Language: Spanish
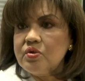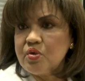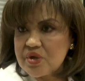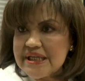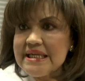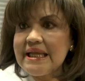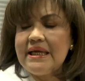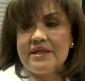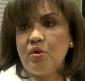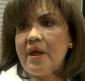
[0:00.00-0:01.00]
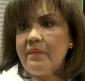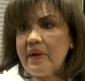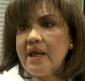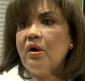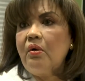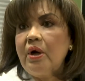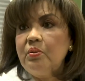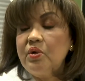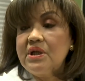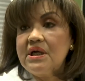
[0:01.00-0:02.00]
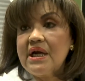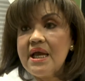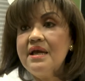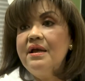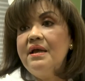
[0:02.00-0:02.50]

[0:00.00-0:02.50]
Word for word: su cita en la Ciudad de México o en Monterrey,